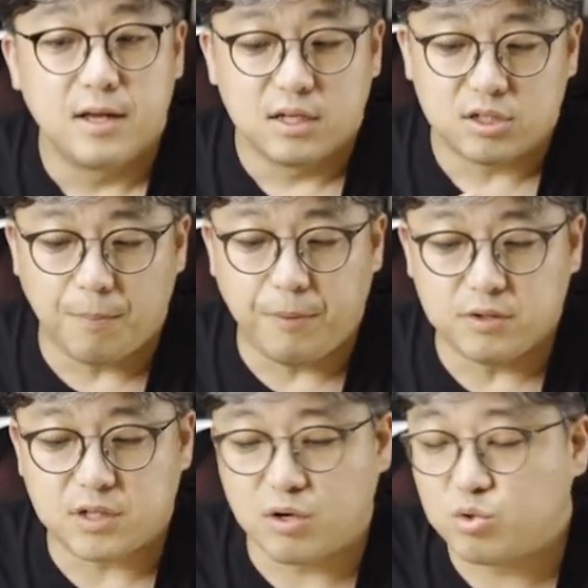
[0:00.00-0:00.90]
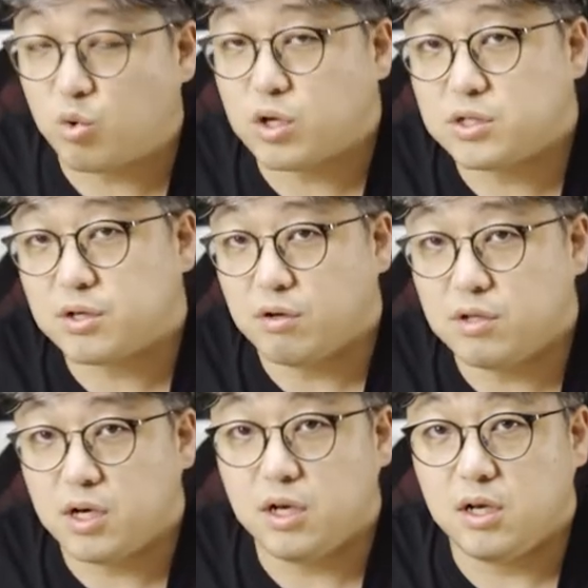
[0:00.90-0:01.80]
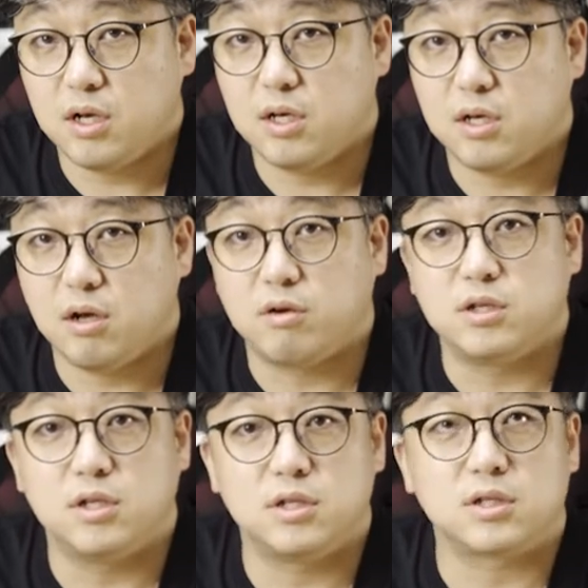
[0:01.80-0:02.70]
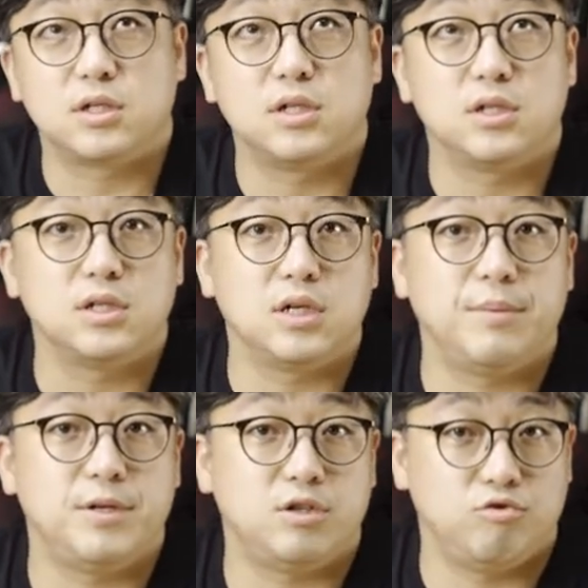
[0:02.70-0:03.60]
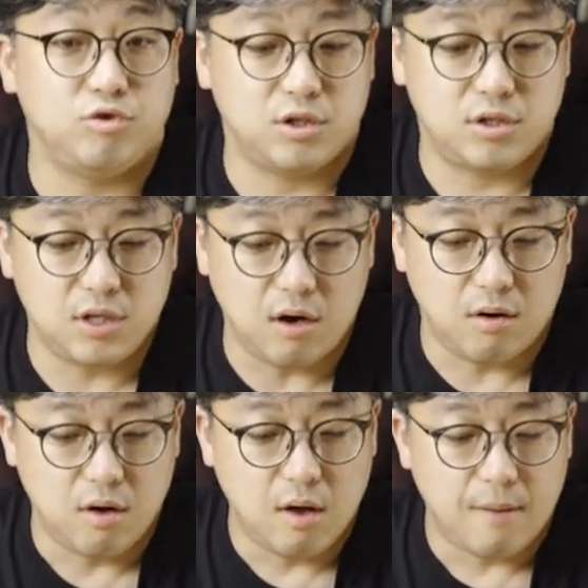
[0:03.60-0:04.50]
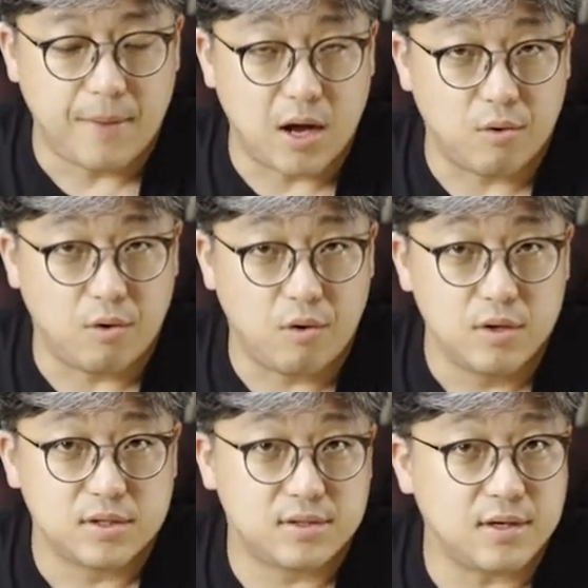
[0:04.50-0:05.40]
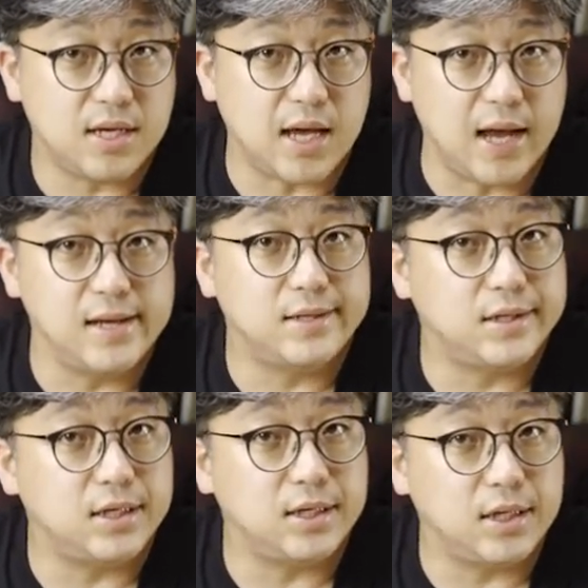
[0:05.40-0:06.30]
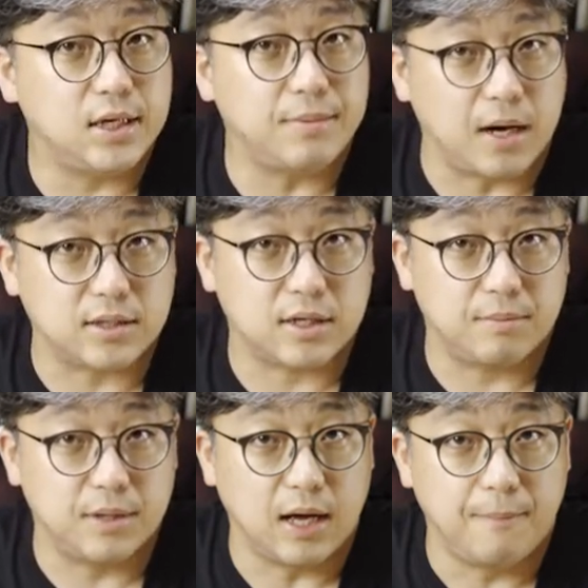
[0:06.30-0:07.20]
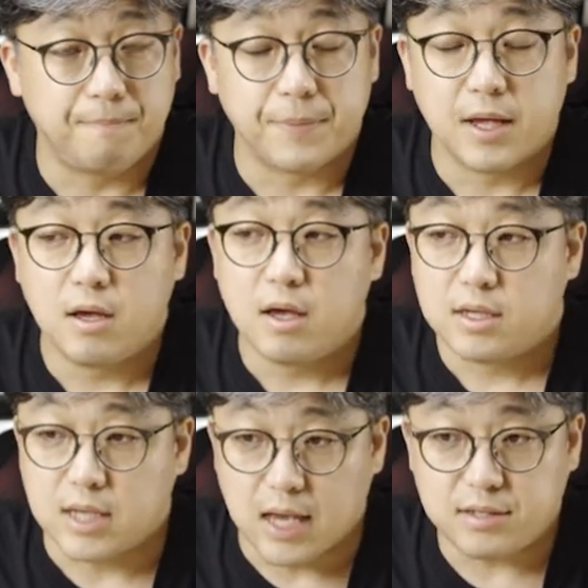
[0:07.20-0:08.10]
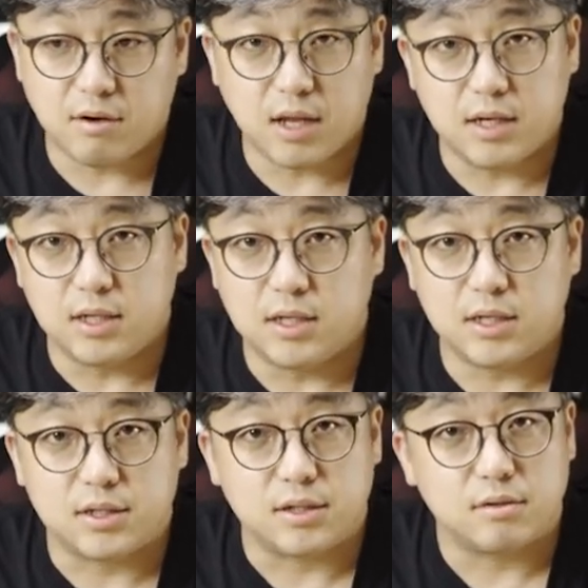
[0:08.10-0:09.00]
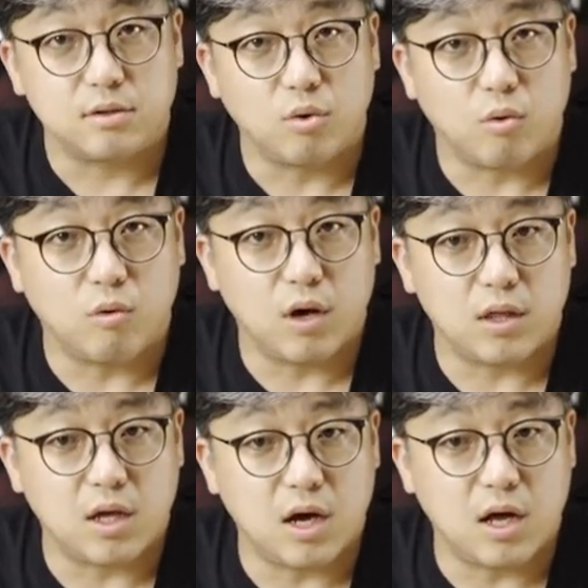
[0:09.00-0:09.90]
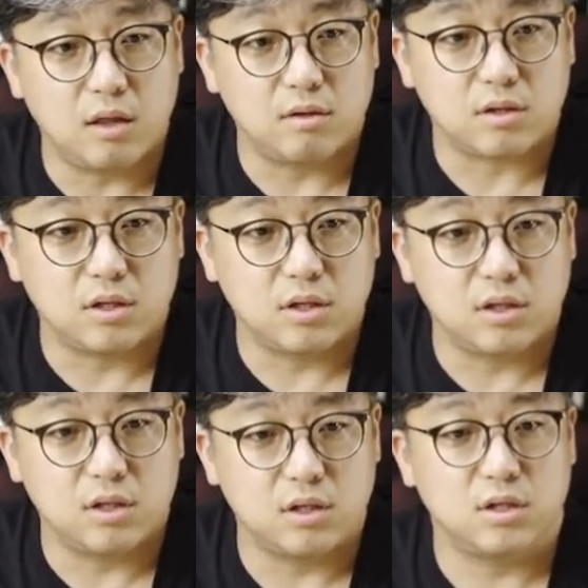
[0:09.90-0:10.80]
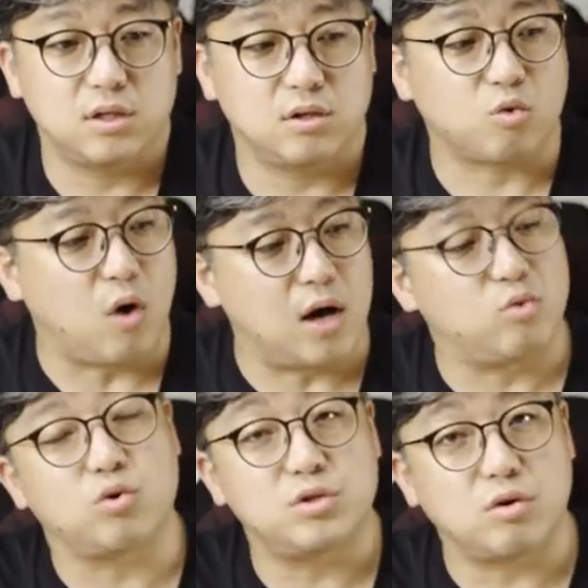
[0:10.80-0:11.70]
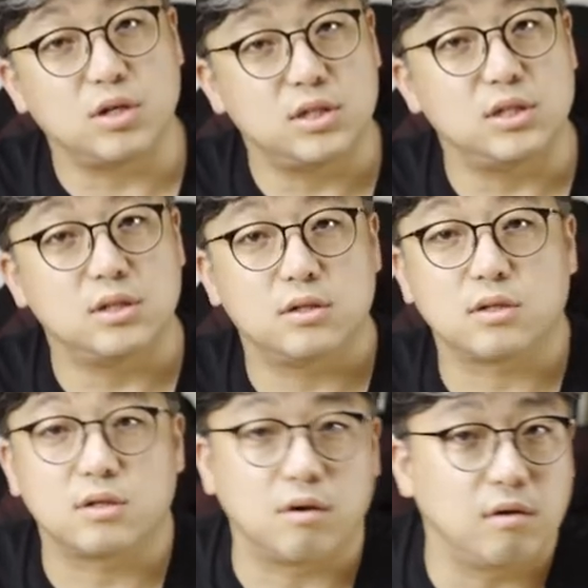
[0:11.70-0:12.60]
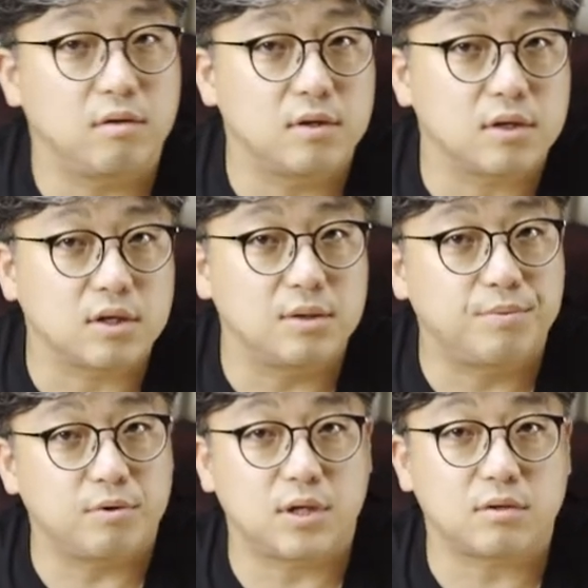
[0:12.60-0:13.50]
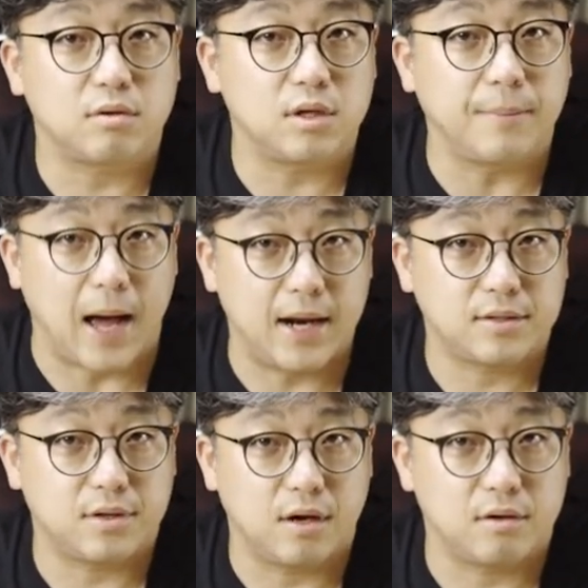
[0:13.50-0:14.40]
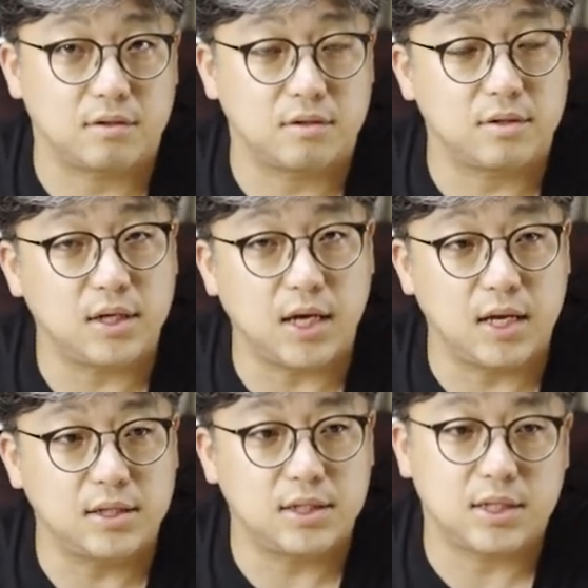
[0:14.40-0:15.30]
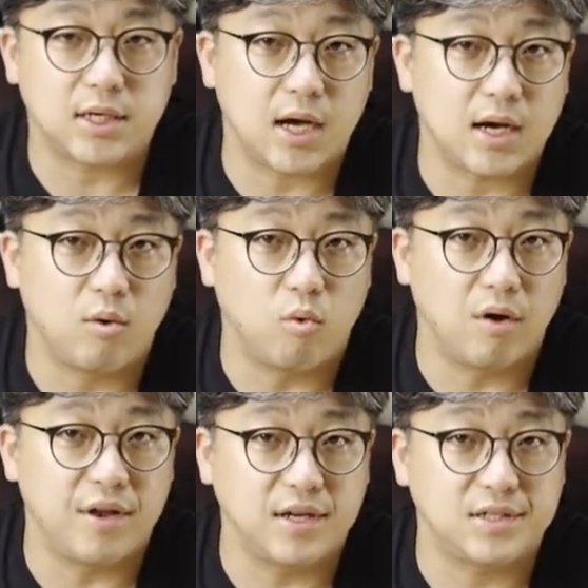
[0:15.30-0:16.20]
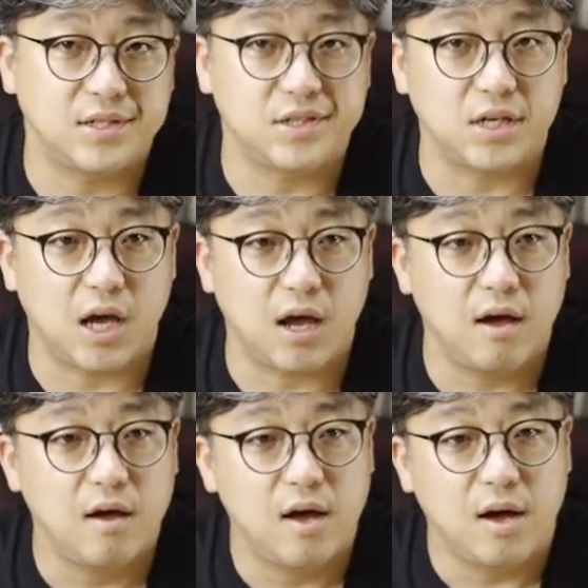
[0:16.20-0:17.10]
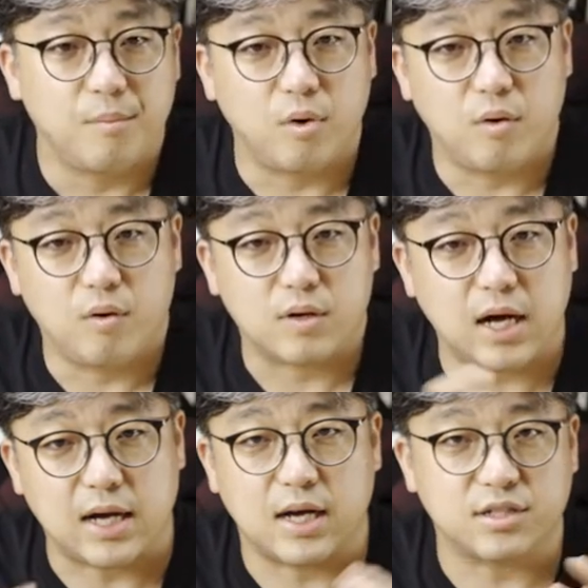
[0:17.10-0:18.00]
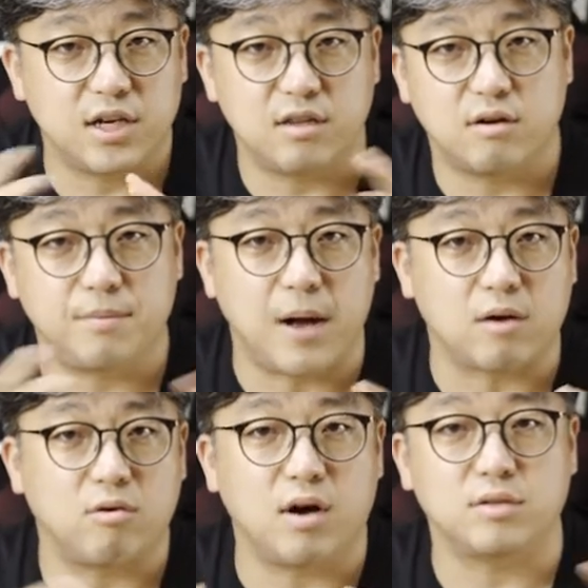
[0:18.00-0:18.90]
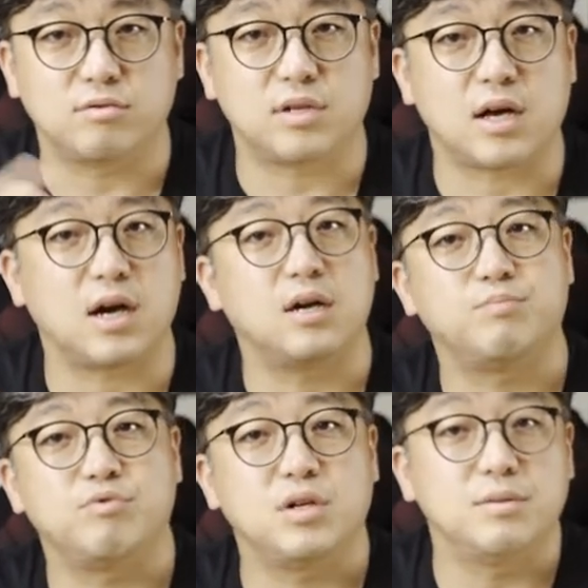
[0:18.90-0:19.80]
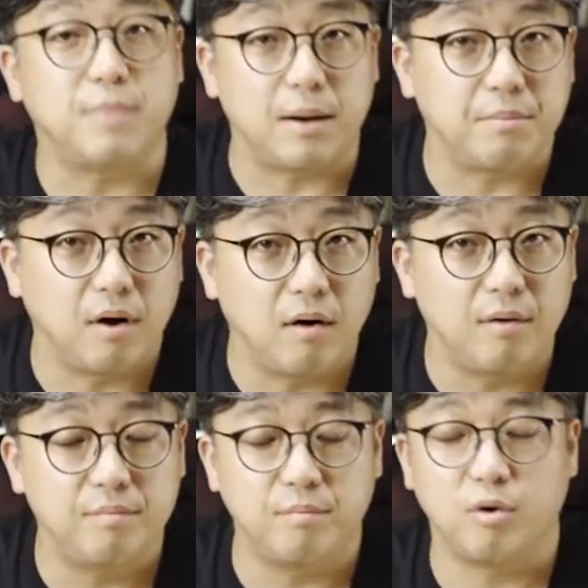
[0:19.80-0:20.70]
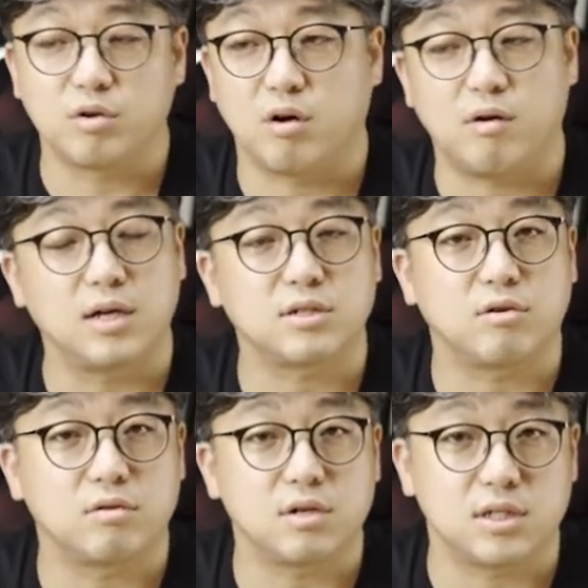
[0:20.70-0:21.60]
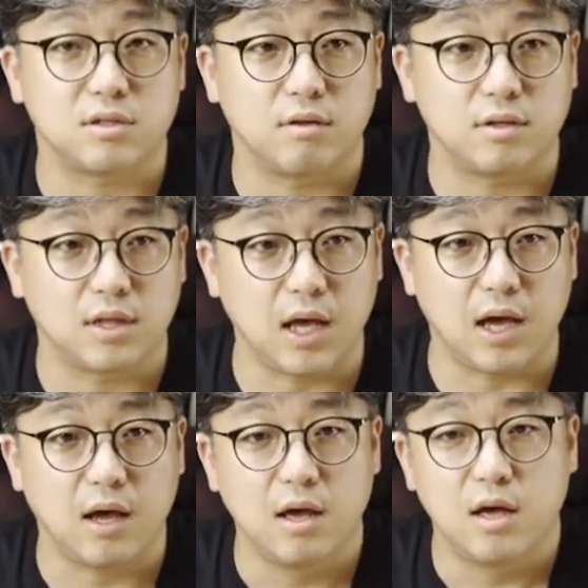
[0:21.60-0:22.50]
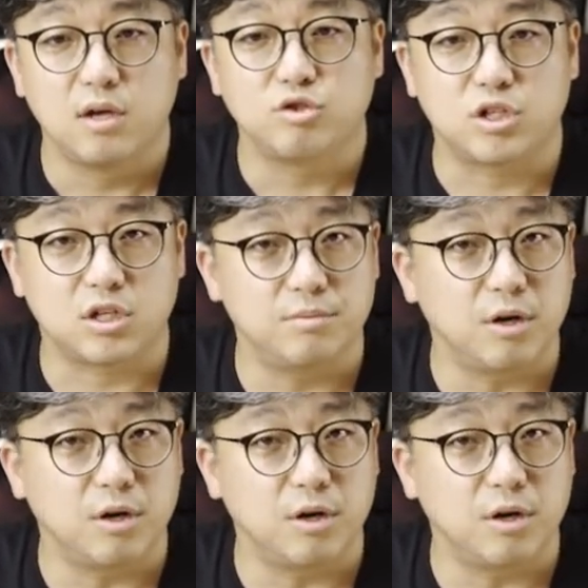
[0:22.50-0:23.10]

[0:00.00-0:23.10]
첫 번째로 소개시켜 드리려는 그 이미지 유닛은요 바로 3LCD 방식입니다 예전에는 요거에 대한 그 과도기적인 그런 그 프로젝터들이 많았어요 그래서 3LCD가 아니라 1LCD에 뭐 각각 채널을 바꿔 가지고 색깔을 뿌리는 방법 뭐 여러 가지 것들이 있었는데 지금